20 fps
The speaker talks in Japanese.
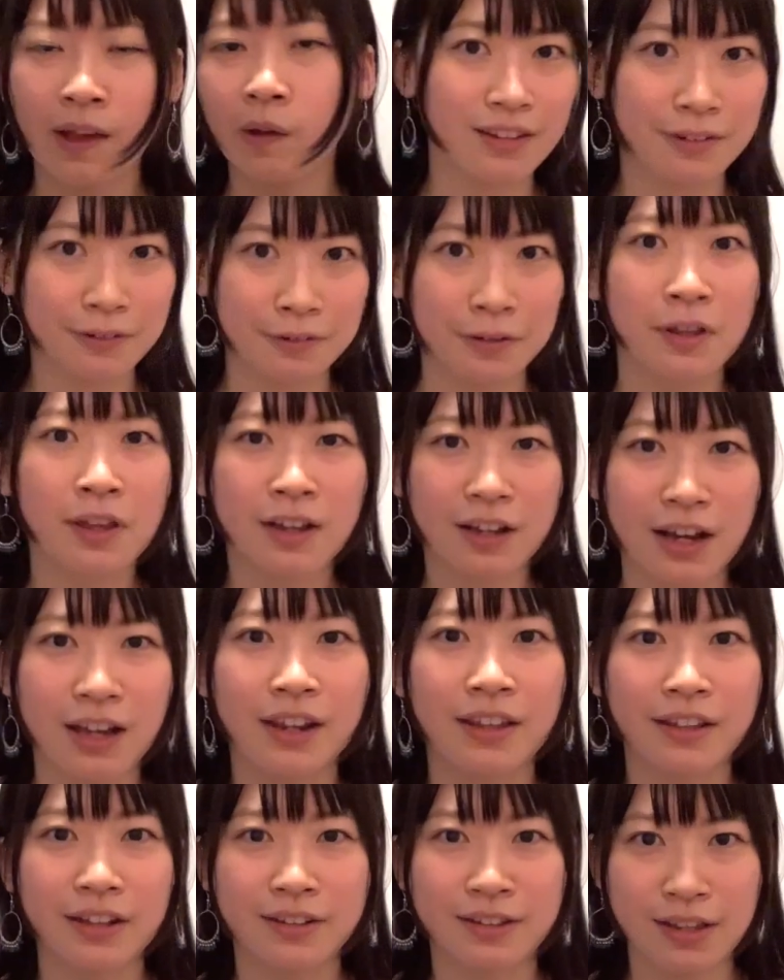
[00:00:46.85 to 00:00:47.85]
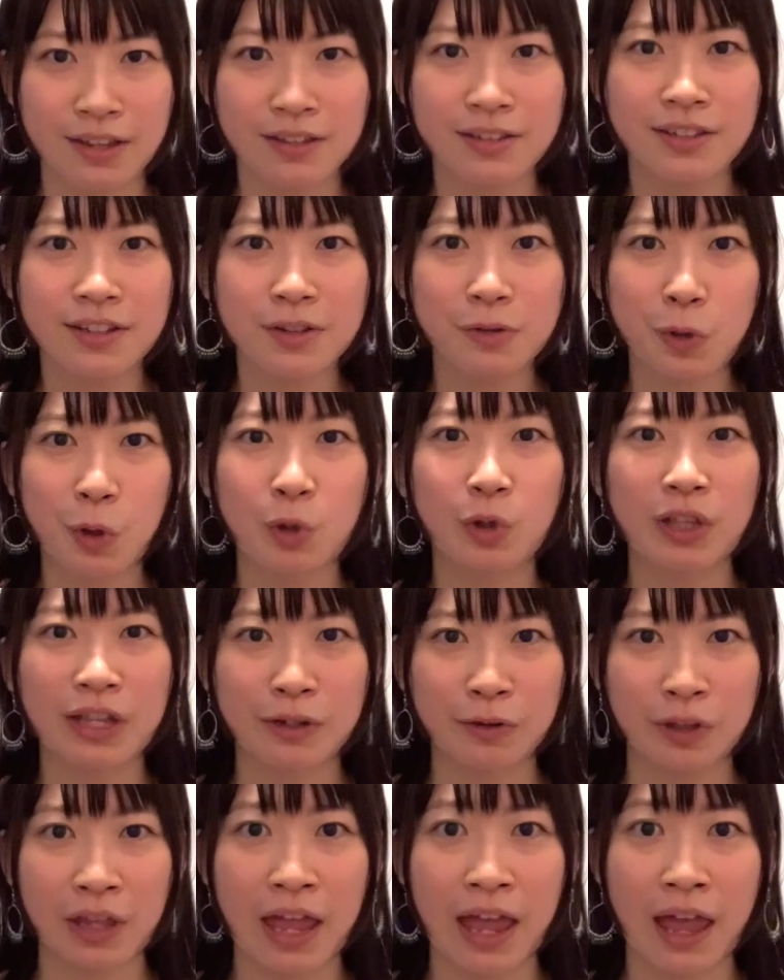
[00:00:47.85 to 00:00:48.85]
うん、カナダ先進国な
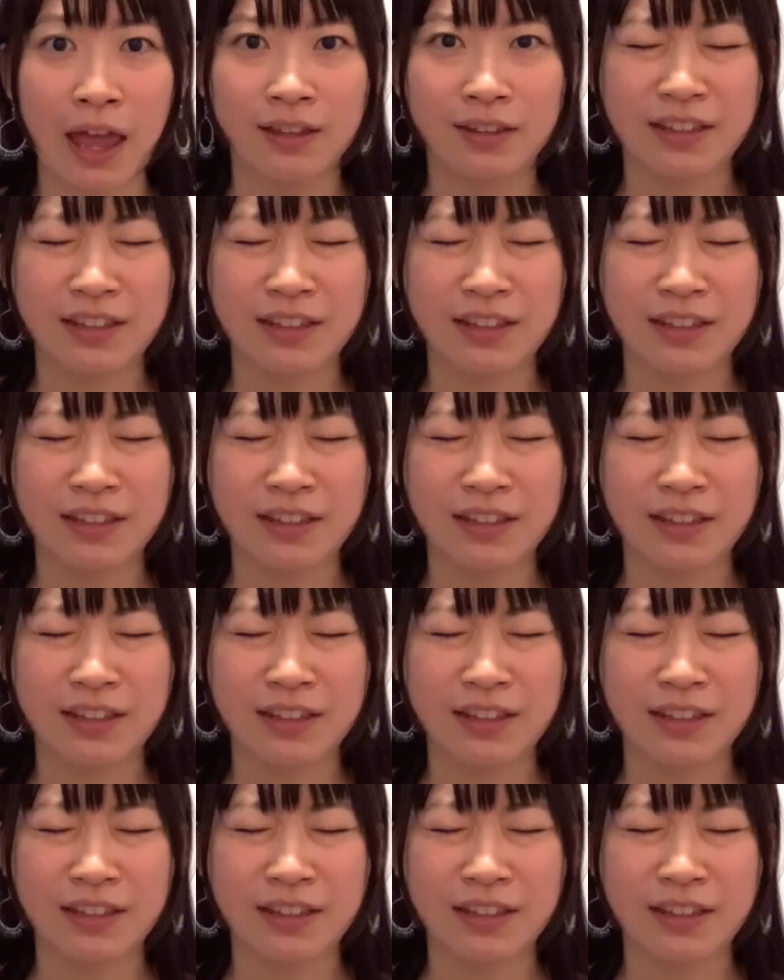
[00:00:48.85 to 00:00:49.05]
ので、